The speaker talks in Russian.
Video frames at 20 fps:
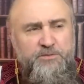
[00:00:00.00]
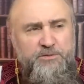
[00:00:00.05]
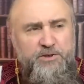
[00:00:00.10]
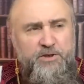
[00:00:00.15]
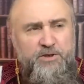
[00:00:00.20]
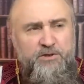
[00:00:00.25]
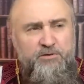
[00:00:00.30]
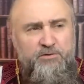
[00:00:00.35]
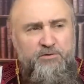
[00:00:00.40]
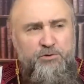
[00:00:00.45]

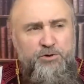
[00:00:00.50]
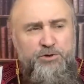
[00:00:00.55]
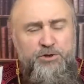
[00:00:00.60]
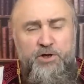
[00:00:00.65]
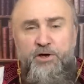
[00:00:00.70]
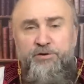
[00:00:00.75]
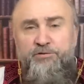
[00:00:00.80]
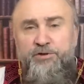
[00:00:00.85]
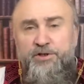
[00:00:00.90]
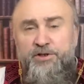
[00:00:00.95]
А, вот,
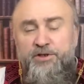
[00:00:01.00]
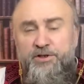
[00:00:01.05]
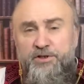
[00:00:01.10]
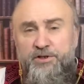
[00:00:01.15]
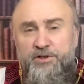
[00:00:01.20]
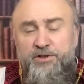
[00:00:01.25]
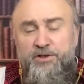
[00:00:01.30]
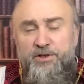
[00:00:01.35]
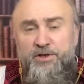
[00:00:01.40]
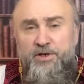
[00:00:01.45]
ковид
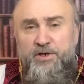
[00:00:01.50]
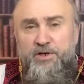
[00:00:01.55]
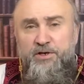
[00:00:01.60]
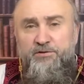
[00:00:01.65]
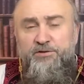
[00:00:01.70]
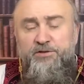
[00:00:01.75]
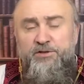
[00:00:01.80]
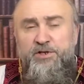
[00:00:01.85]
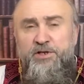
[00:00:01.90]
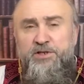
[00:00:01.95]
этот в
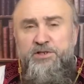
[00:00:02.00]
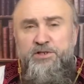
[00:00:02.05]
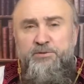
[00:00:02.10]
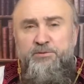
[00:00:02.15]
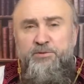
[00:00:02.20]
2019